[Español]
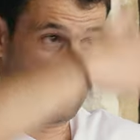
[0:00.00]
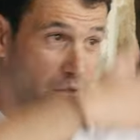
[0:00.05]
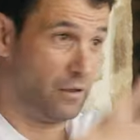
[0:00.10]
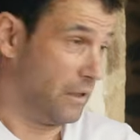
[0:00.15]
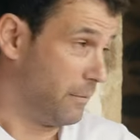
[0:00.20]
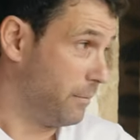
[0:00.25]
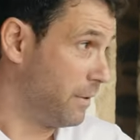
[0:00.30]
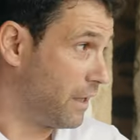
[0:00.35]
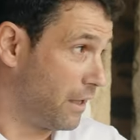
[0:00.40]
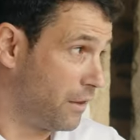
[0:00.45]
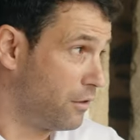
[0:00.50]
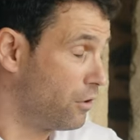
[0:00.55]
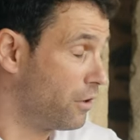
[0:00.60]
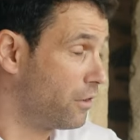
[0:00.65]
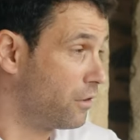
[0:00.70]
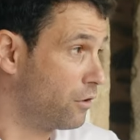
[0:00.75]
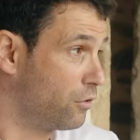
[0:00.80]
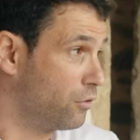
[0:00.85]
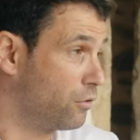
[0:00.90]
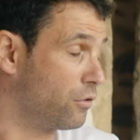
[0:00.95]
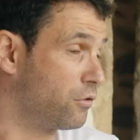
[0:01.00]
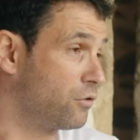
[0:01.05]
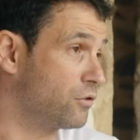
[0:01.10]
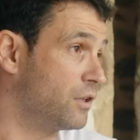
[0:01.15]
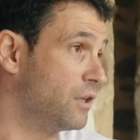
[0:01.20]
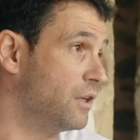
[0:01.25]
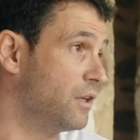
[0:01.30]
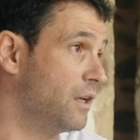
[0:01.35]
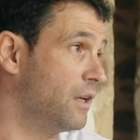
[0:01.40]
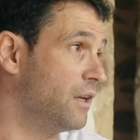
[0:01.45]
también cazo corzos
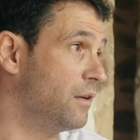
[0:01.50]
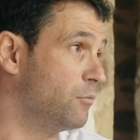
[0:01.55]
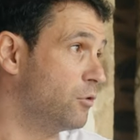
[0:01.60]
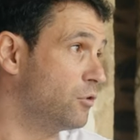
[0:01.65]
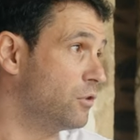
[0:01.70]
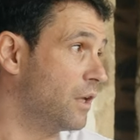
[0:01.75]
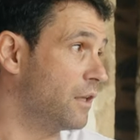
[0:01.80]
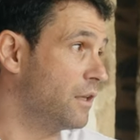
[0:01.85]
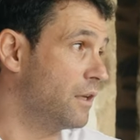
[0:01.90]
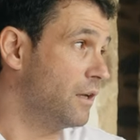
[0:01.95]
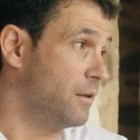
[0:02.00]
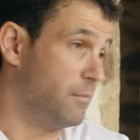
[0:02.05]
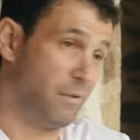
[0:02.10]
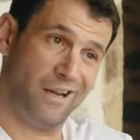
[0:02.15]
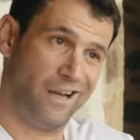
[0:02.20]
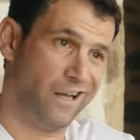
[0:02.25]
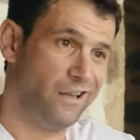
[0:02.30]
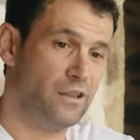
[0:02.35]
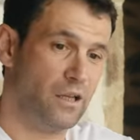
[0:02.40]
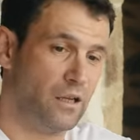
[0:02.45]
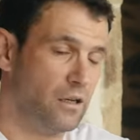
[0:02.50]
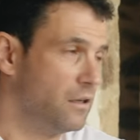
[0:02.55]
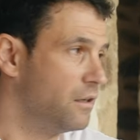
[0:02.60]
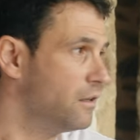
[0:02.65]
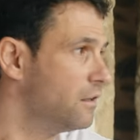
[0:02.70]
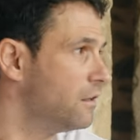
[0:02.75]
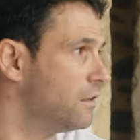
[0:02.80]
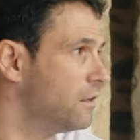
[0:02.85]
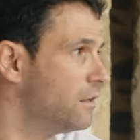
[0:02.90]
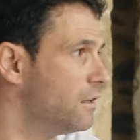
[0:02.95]
en, montaña y me encantan.
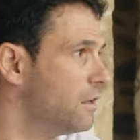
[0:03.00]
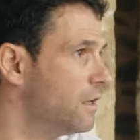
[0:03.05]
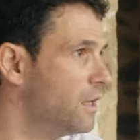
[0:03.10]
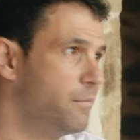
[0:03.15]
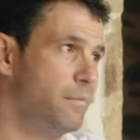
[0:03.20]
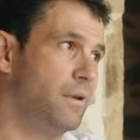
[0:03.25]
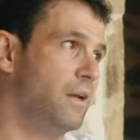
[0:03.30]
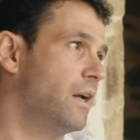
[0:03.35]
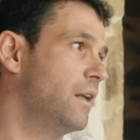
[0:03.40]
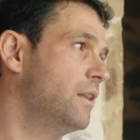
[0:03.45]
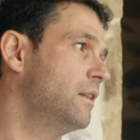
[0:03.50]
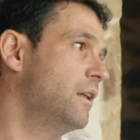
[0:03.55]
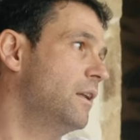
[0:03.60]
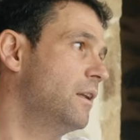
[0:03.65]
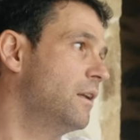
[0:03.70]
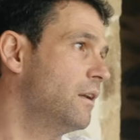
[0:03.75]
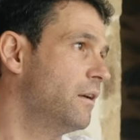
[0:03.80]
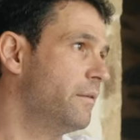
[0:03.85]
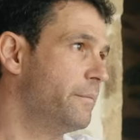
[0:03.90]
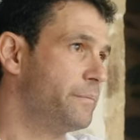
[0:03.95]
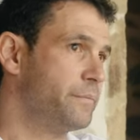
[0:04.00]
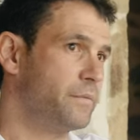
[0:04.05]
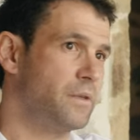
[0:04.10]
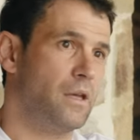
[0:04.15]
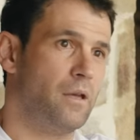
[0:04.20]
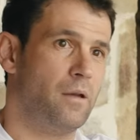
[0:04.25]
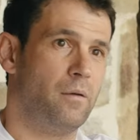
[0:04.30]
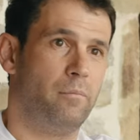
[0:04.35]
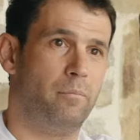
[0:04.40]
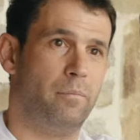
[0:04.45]
Y me encantan.
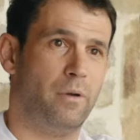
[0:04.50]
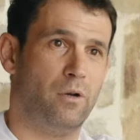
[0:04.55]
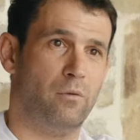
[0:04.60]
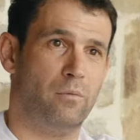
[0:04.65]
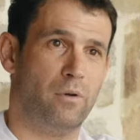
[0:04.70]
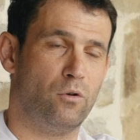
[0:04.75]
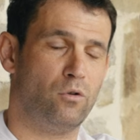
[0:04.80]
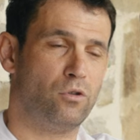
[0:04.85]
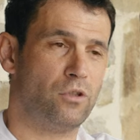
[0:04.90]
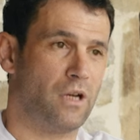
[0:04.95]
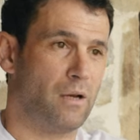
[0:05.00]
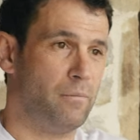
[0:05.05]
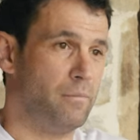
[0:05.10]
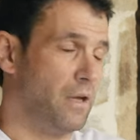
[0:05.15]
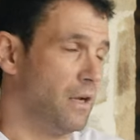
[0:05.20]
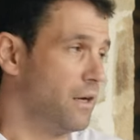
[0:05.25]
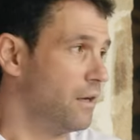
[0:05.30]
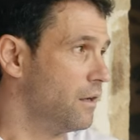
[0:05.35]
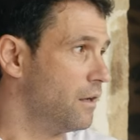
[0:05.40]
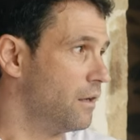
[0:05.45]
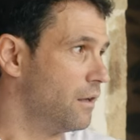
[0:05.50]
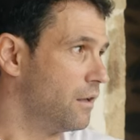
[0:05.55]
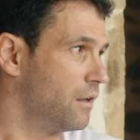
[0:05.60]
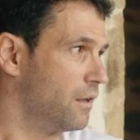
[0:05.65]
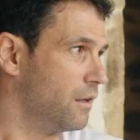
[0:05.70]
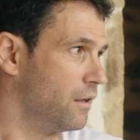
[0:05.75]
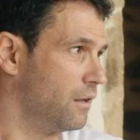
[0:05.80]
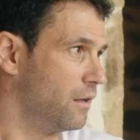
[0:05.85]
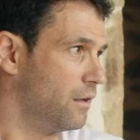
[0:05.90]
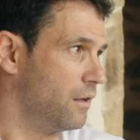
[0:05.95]
Pero me gusta cambiar.
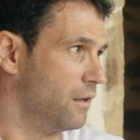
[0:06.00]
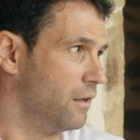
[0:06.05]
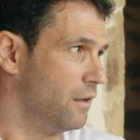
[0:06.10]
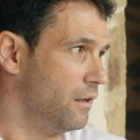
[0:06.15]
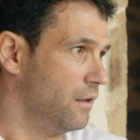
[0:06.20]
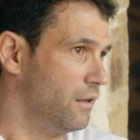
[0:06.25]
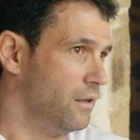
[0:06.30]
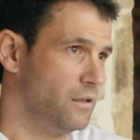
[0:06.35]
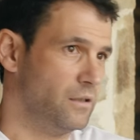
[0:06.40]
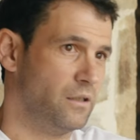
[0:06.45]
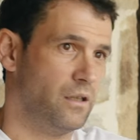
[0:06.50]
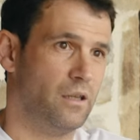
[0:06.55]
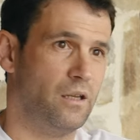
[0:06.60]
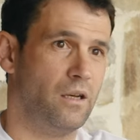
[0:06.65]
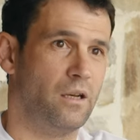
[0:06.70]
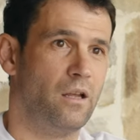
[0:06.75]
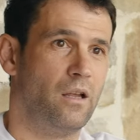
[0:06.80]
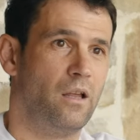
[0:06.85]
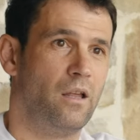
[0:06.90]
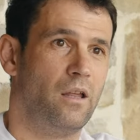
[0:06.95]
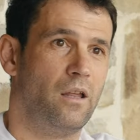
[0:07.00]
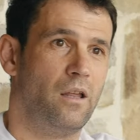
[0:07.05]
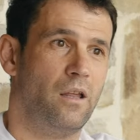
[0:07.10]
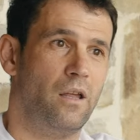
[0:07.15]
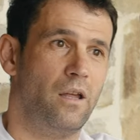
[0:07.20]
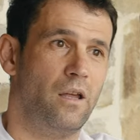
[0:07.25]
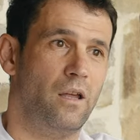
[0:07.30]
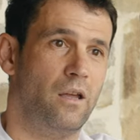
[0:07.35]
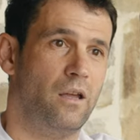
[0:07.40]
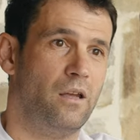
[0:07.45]
Es decir,
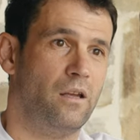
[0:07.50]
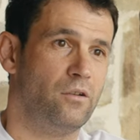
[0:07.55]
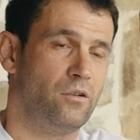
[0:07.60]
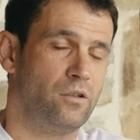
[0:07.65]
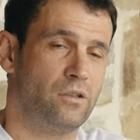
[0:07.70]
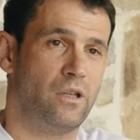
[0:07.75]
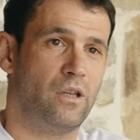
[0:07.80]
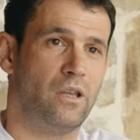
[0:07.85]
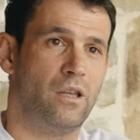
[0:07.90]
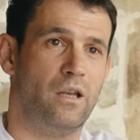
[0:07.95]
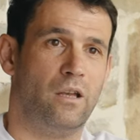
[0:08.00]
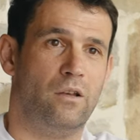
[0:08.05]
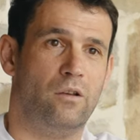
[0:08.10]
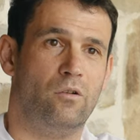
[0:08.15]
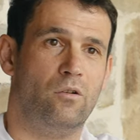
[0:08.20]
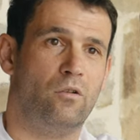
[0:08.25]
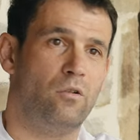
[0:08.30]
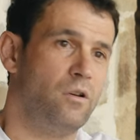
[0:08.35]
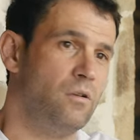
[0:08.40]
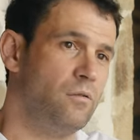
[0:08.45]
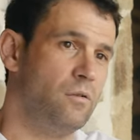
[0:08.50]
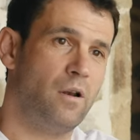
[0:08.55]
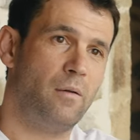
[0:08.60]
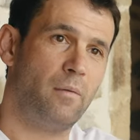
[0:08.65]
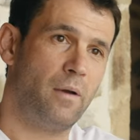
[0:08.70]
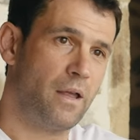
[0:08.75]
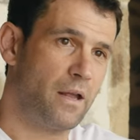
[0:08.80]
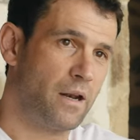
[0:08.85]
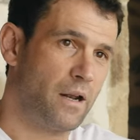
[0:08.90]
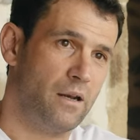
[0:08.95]
eh, es lo que te decía, yo en el
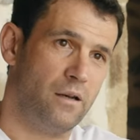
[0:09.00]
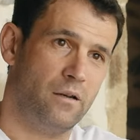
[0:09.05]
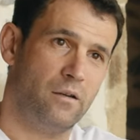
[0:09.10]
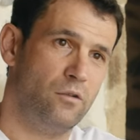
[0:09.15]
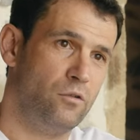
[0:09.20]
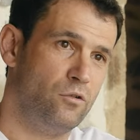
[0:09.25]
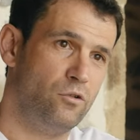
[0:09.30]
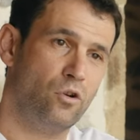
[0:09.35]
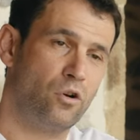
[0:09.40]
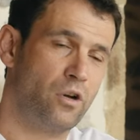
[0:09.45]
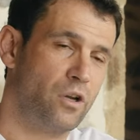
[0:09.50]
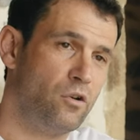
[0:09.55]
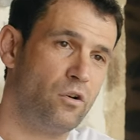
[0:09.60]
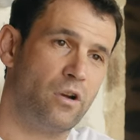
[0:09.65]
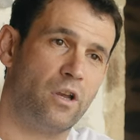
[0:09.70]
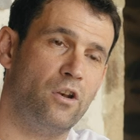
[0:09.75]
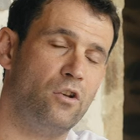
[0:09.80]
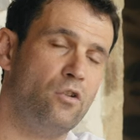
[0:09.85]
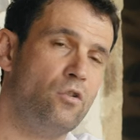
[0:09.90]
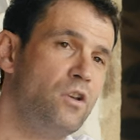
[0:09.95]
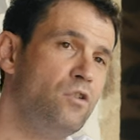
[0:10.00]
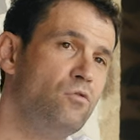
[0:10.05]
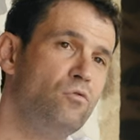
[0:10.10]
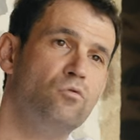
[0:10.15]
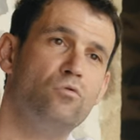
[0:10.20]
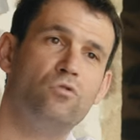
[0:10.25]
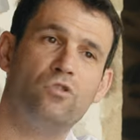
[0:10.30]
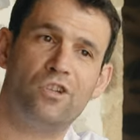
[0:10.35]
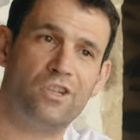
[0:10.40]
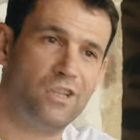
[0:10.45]
Vallarán, yo creo que no hay
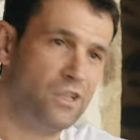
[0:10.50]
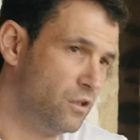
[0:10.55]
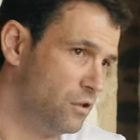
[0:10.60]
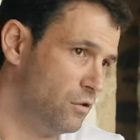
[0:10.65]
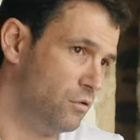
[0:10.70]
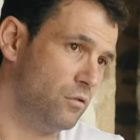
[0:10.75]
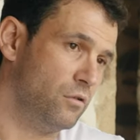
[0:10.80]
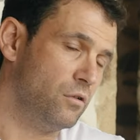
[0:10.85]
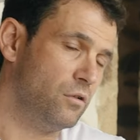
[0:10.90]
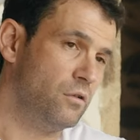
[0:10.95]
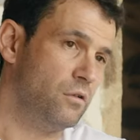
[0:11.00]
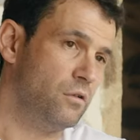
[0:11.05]
ningún sitio,